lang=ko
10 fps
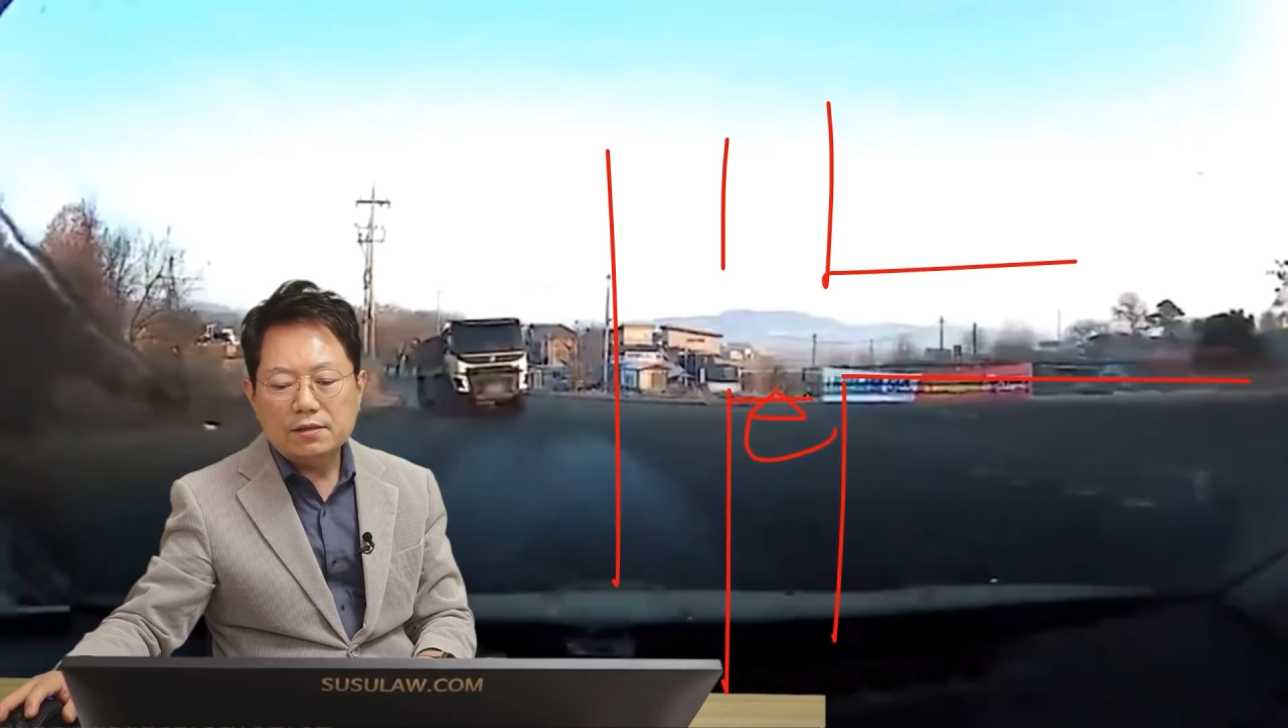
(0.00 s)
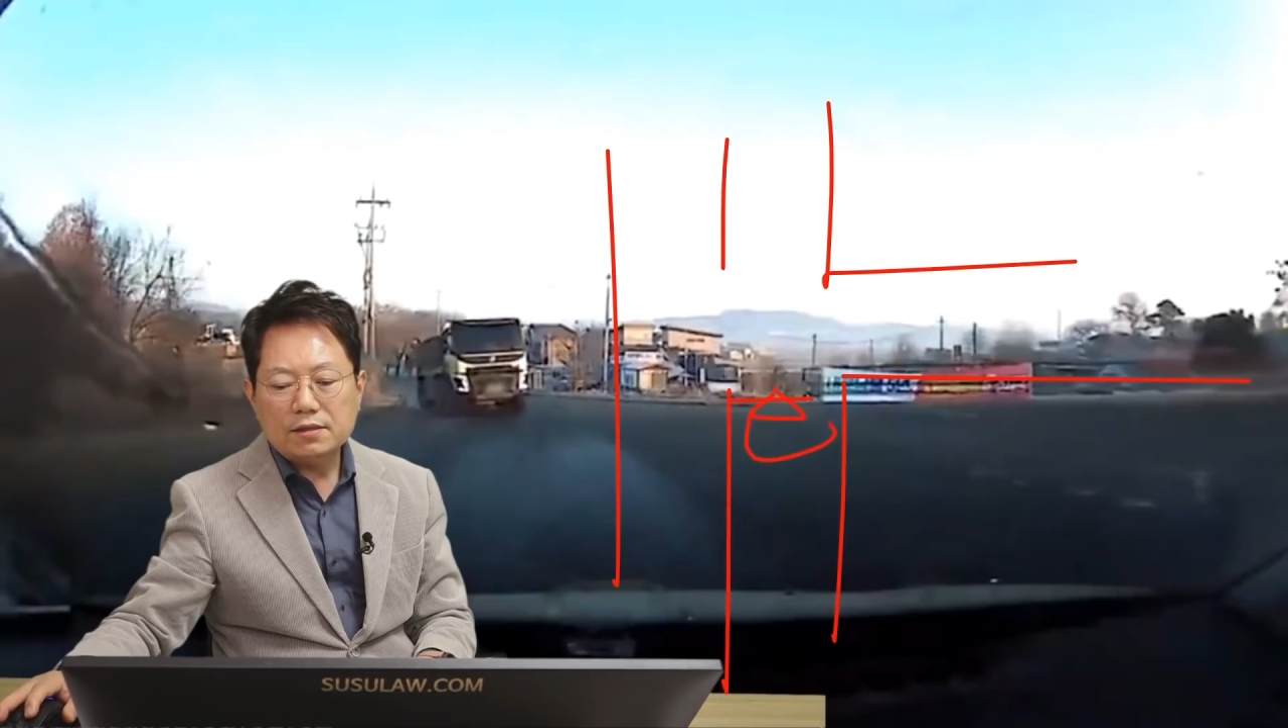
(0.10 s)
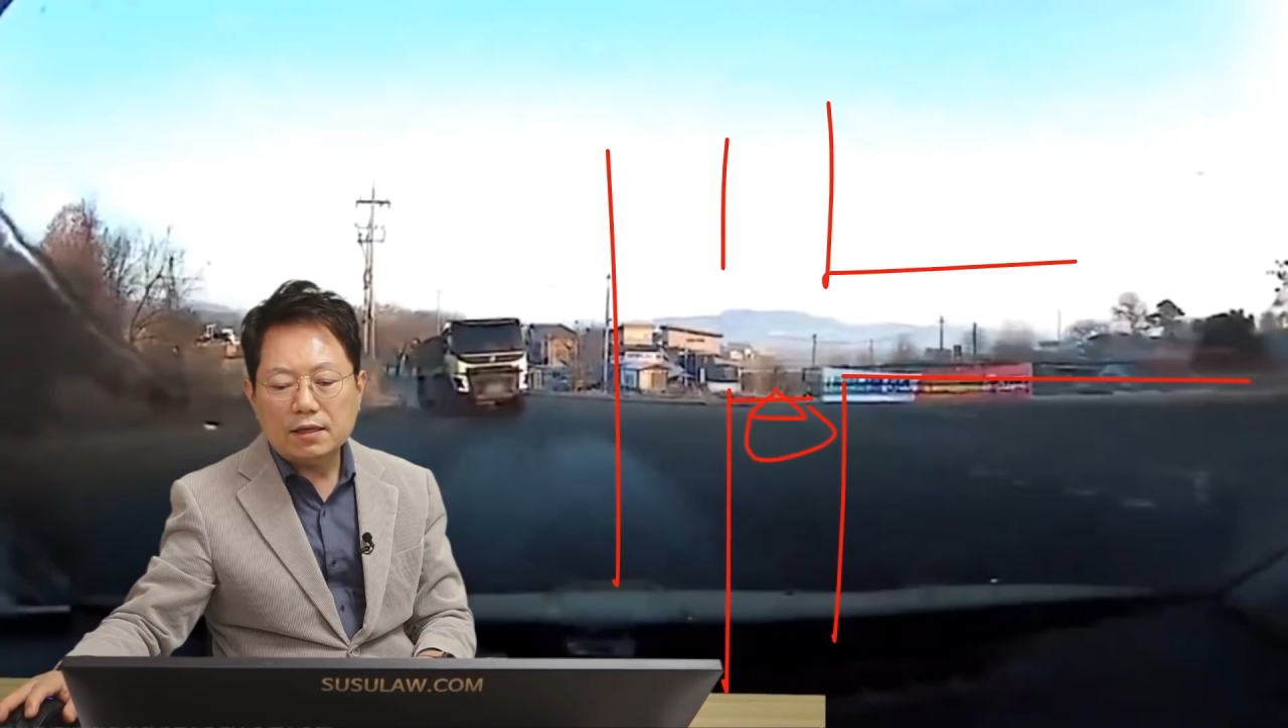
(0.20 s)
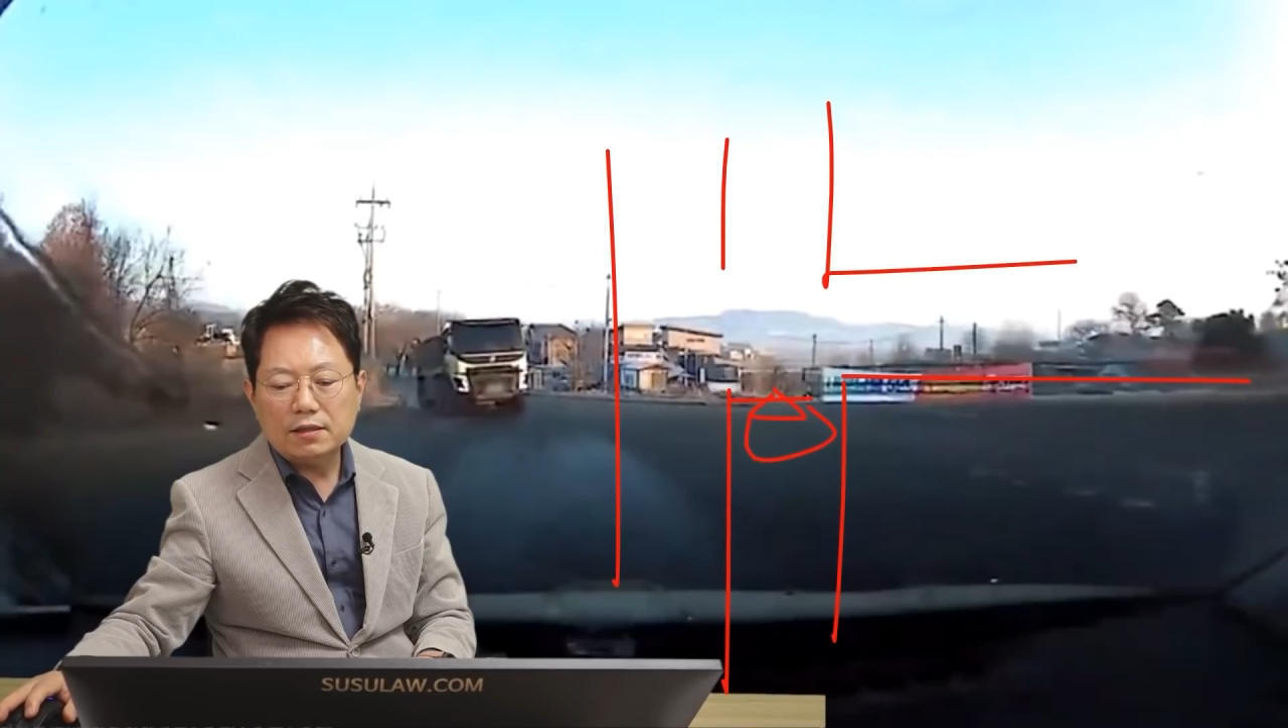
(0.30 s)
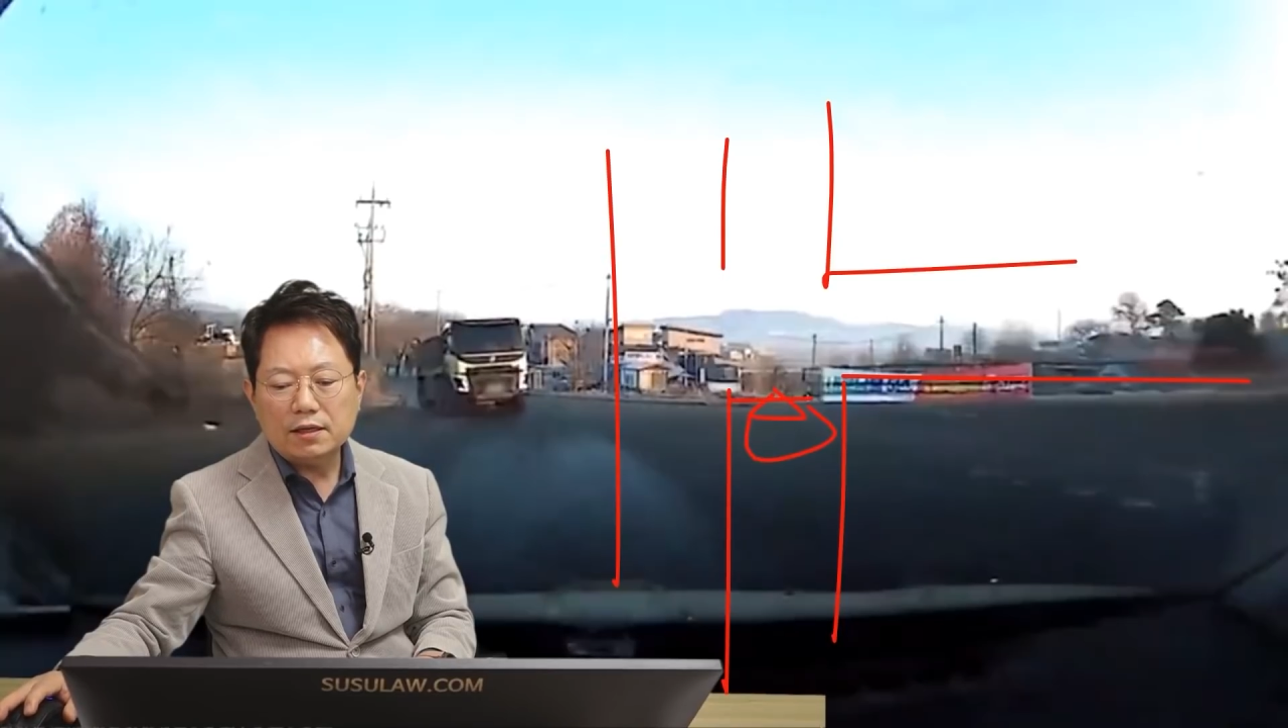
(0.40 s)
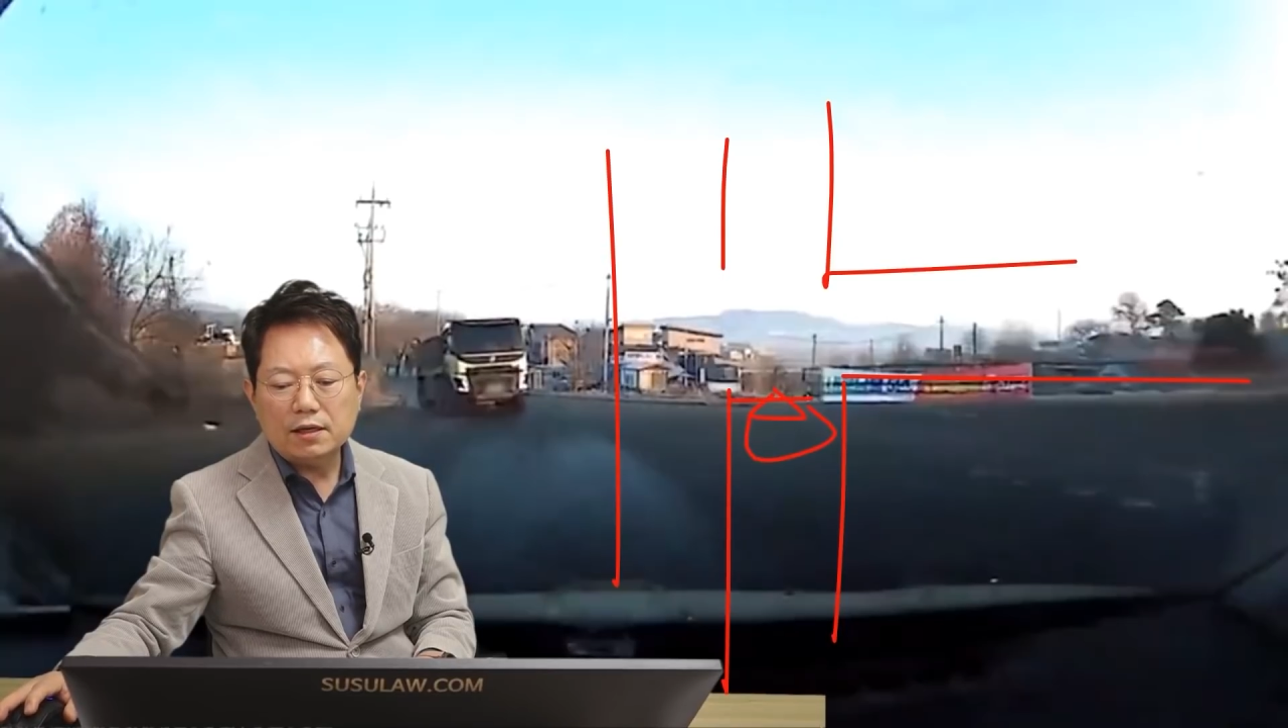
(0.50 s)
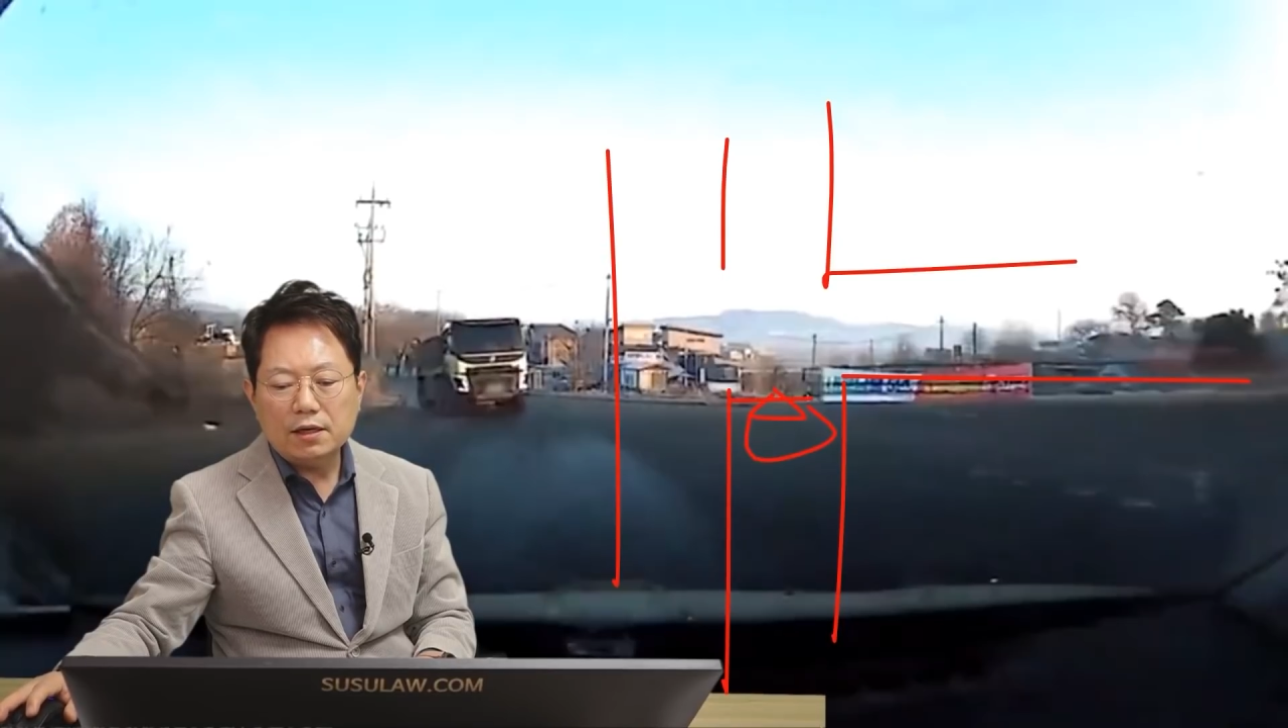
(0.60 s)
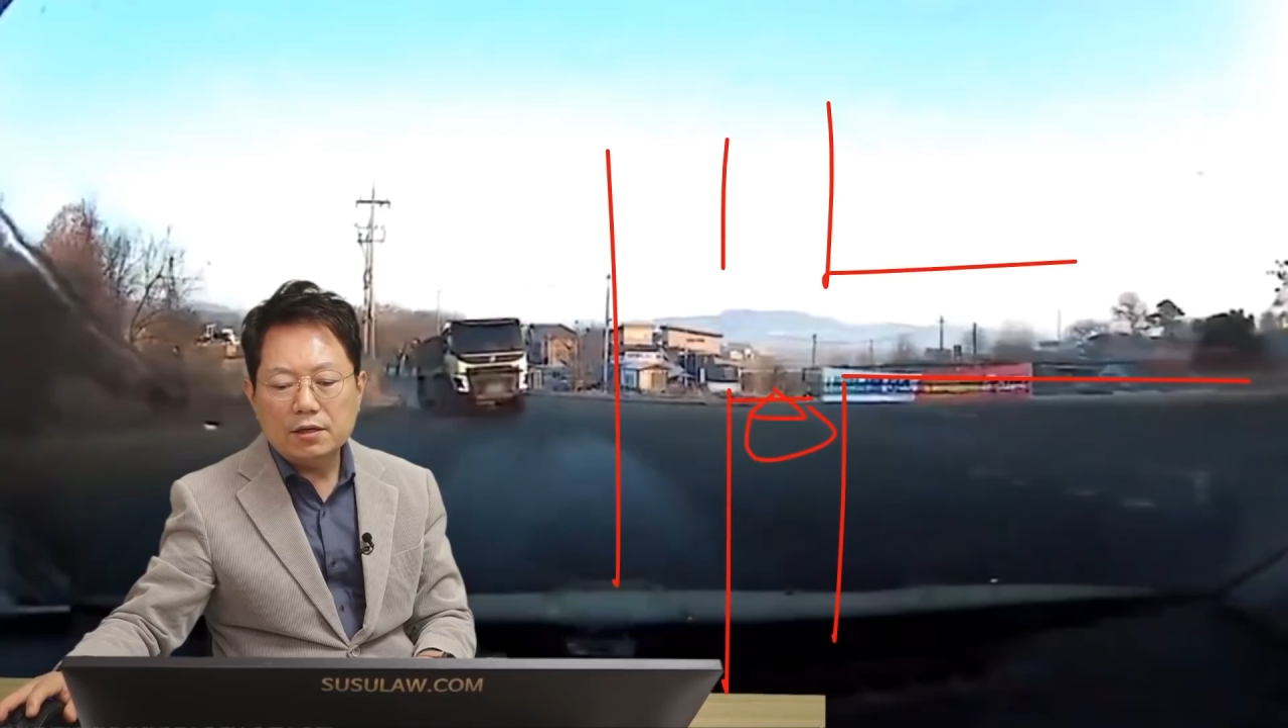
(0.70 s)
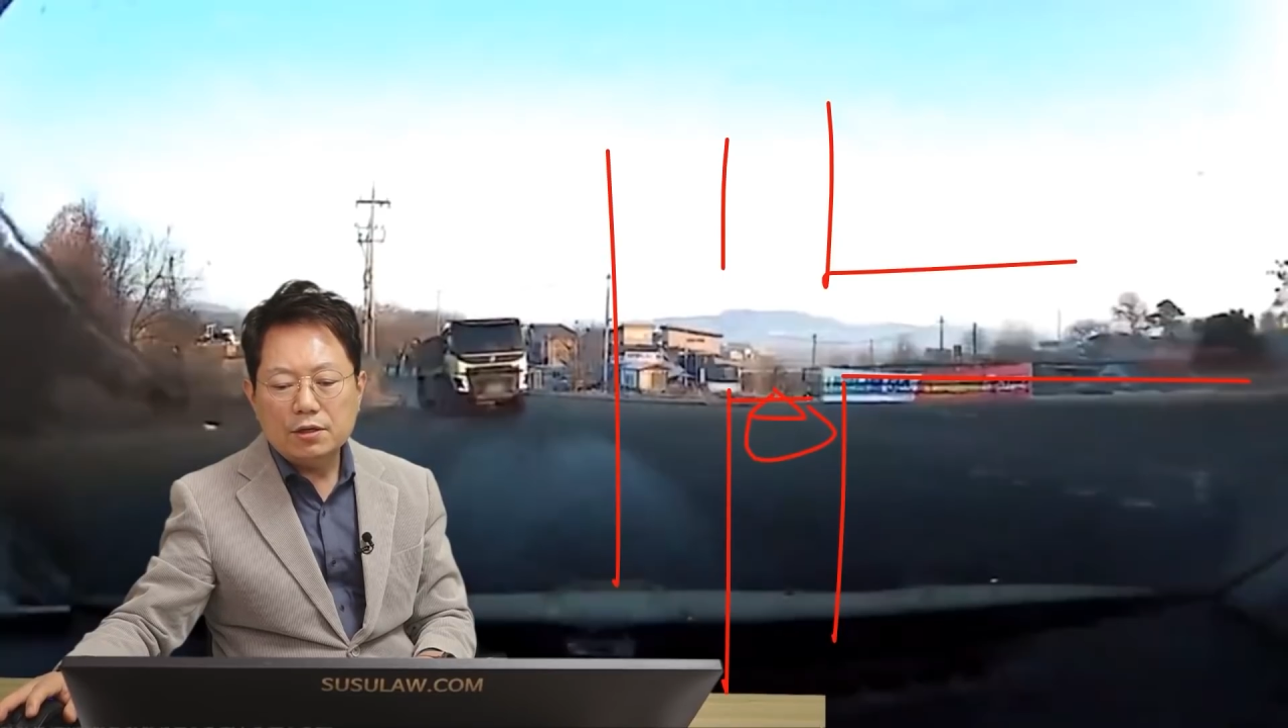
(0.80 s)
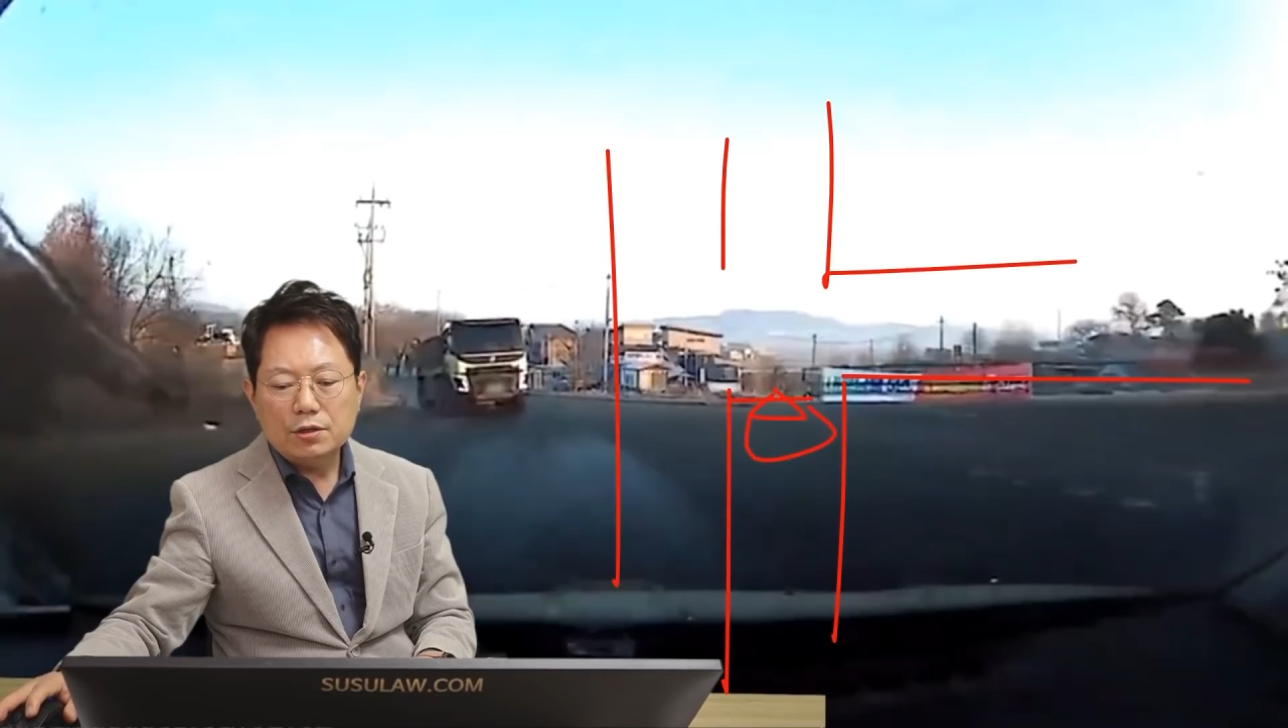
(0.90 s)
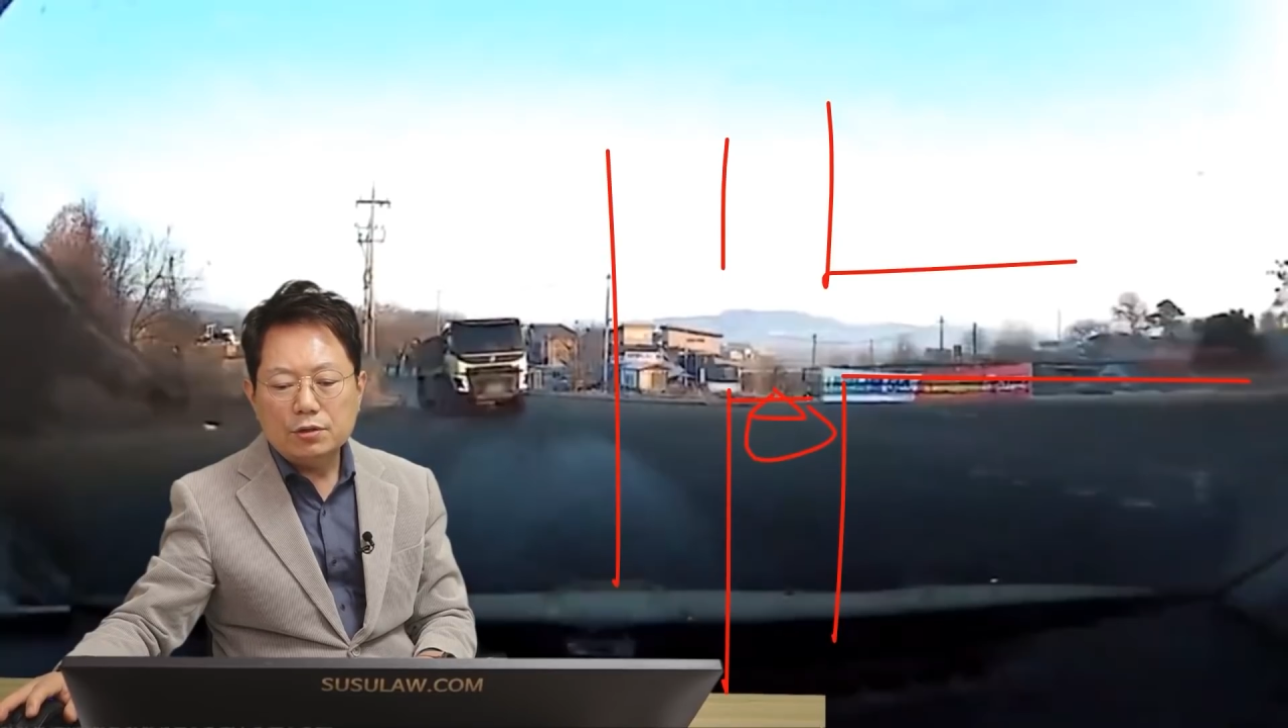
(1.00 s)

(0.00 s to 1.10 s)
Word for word: 상대가